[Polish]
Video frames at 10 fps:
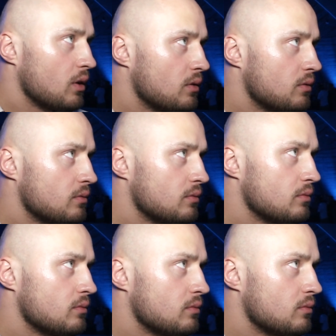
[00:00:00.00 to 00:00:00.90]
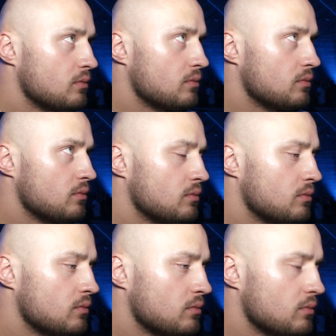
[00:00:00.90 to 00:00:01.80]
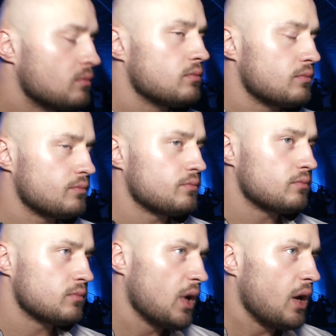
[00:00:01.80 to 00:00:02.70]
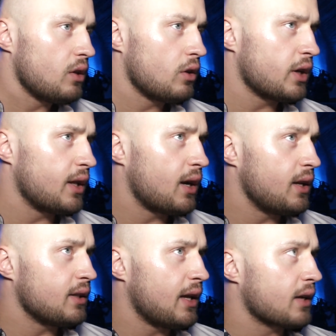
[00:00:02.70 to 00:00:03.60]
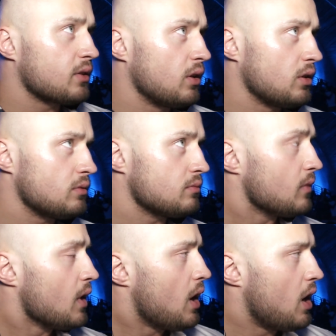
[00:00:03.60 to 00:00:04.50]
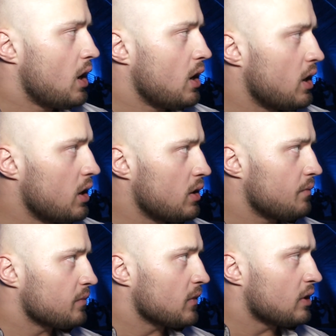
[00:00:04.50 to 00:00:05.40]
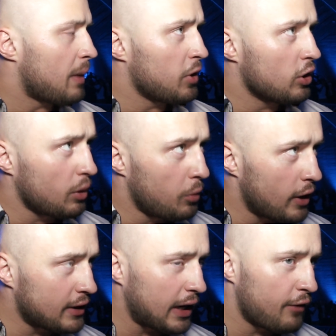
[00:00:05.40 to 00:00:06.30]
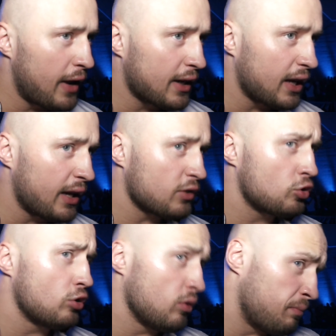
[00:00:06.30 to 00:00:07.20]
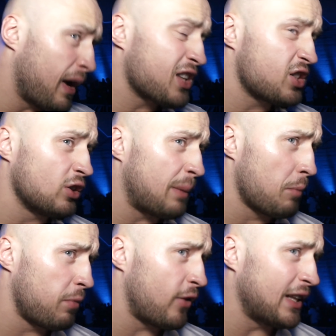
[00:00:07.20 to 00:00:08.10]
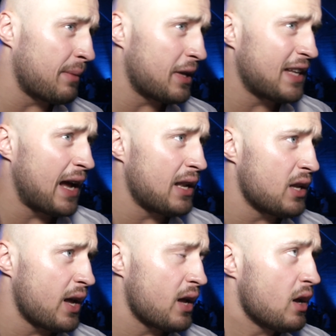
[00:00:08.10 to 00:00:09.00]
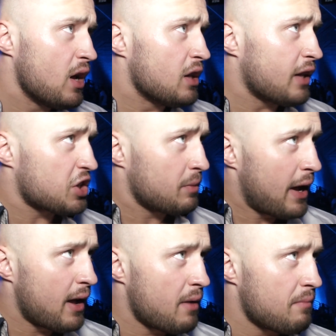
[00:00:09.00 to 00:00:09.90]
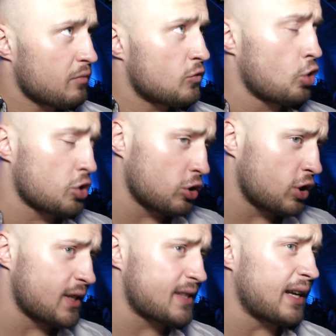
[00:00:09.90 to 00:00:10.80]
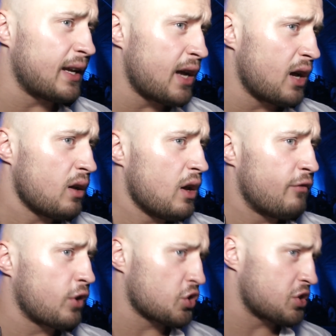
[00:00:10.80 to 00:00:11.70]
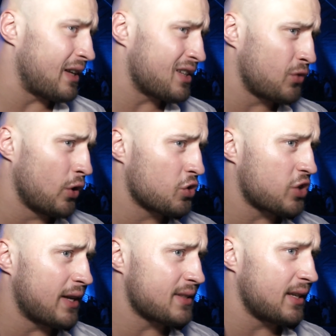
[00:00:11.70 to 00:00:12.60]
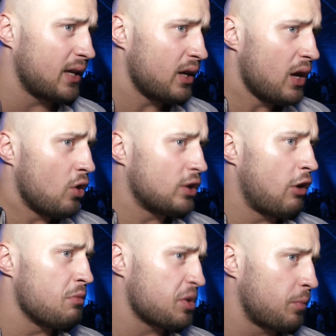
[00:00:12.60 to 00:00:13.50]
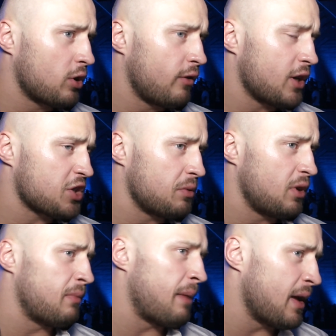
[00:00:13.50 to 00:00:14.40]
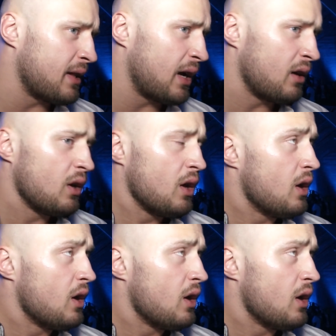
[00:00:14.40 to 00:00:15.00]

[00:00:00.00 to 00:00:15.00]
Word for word: po prostu wybuchnęły po, tym, po tej walce? No generalnie tak, no. E, na pewno to była taka walka bardzo napompowana medialnie, także miałem dużo do zyskania, wykorzystałem swoją szansę, udało mi się pokonać Mameda,